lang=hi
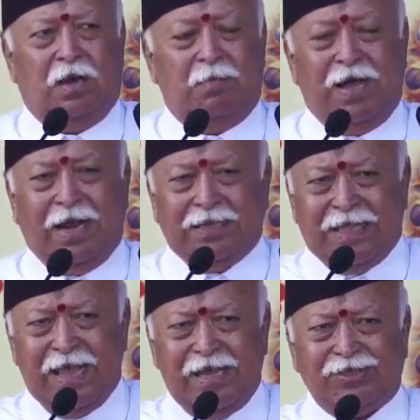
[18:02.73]
हमारा
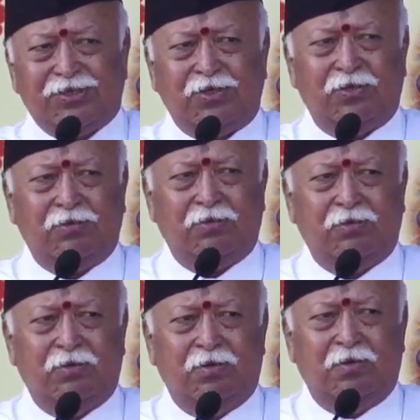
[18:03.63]
देश
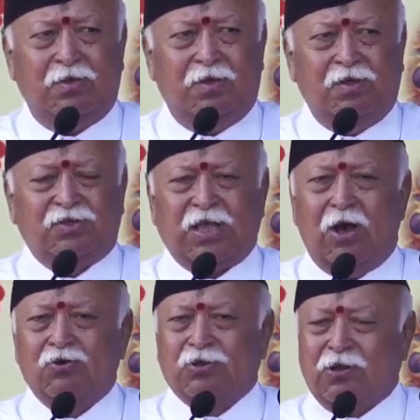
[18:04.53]

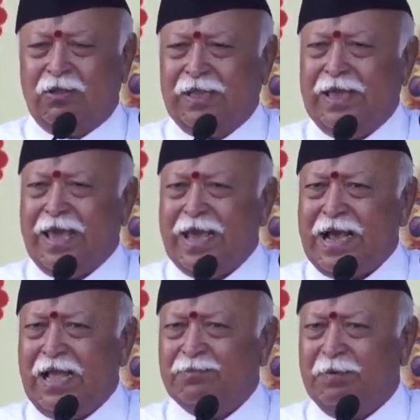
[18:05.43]
सांस्कृतिक
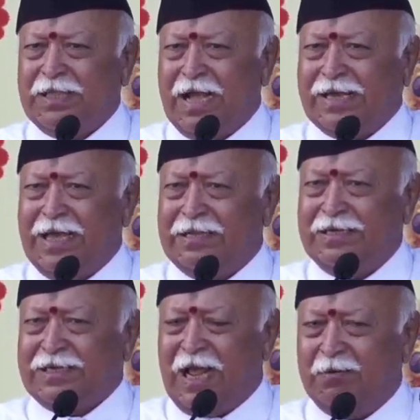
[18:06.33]
एकात्मता के
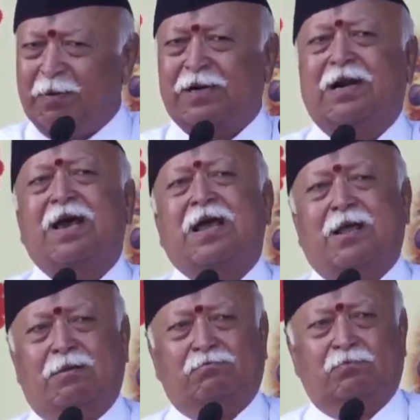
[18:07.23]
अधिष्ठान पर खड़ा
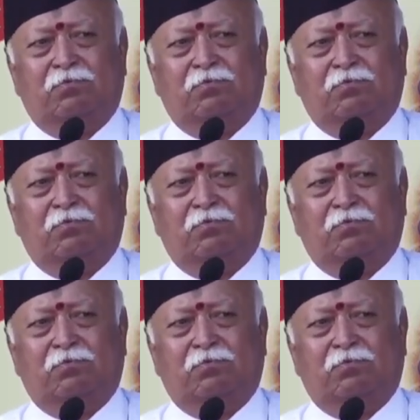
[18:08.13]
है